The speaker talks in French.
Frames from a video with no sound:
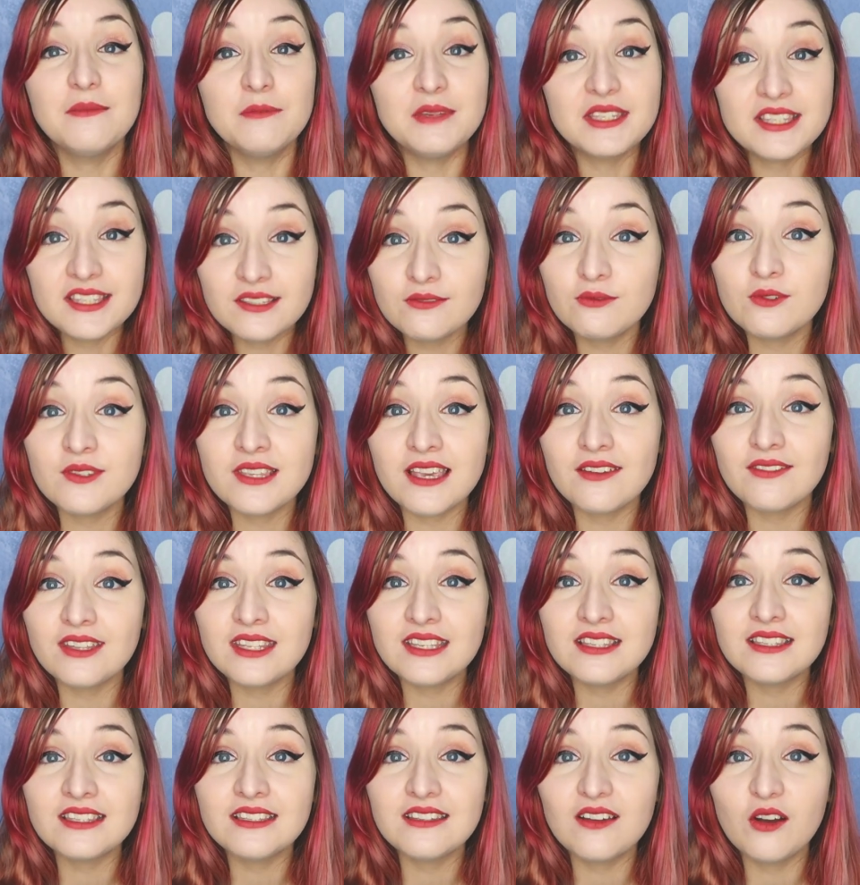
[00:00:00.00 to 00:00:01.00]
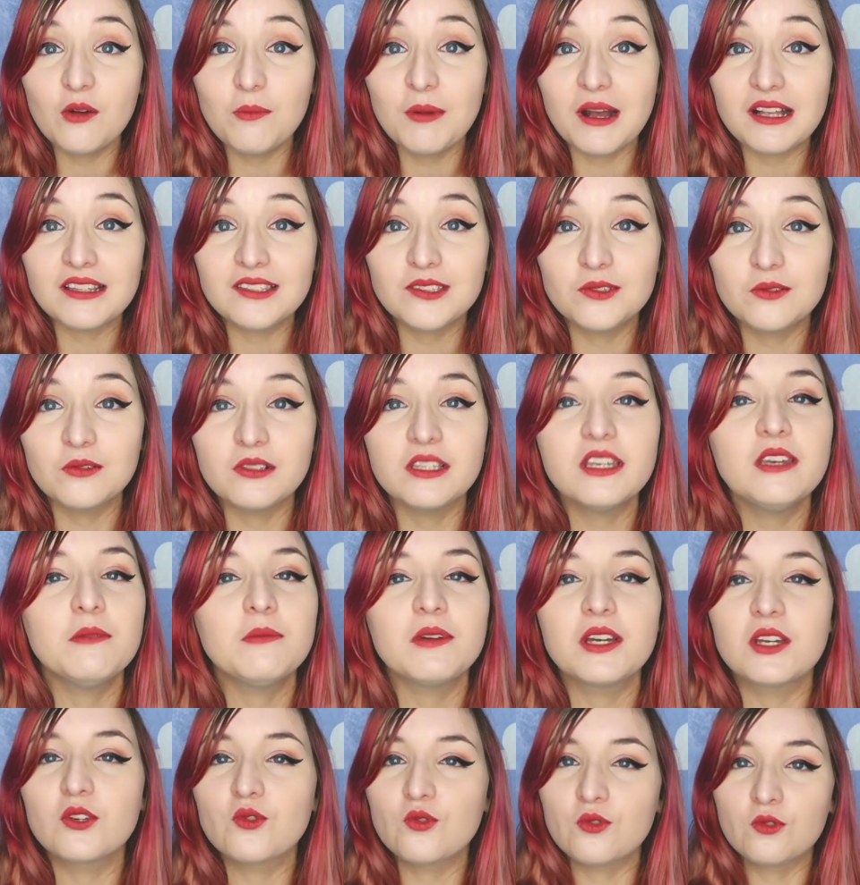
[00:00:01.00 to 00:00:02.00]
mais si vous avez des idées en
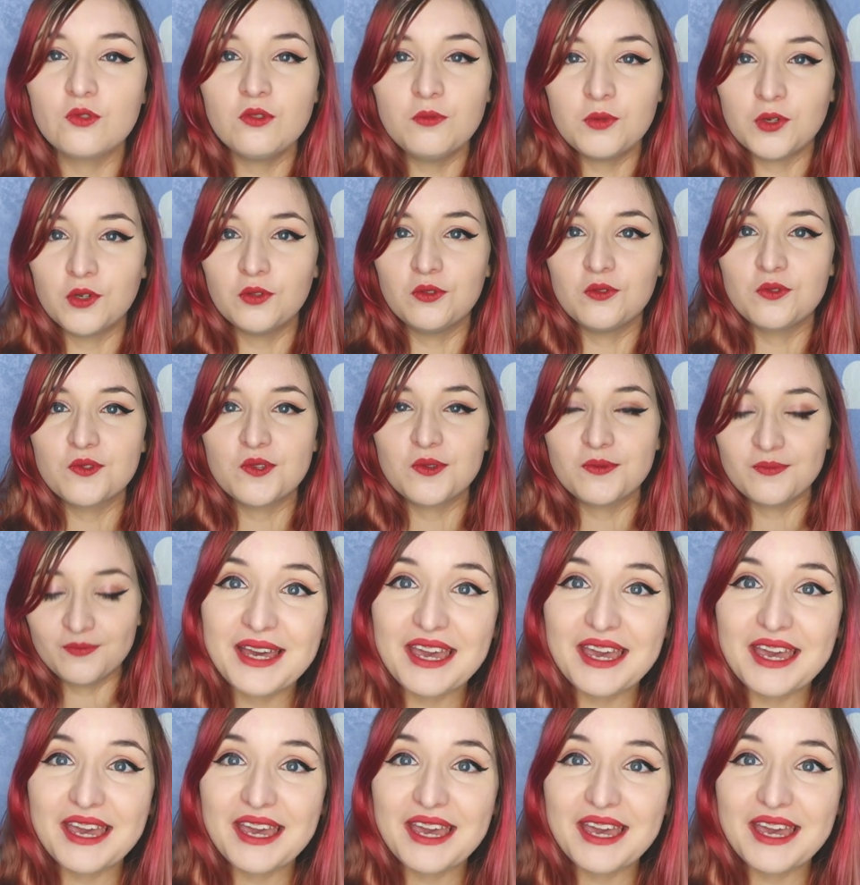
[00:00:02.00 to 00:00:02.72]
particulier, bah, je suis preneuse.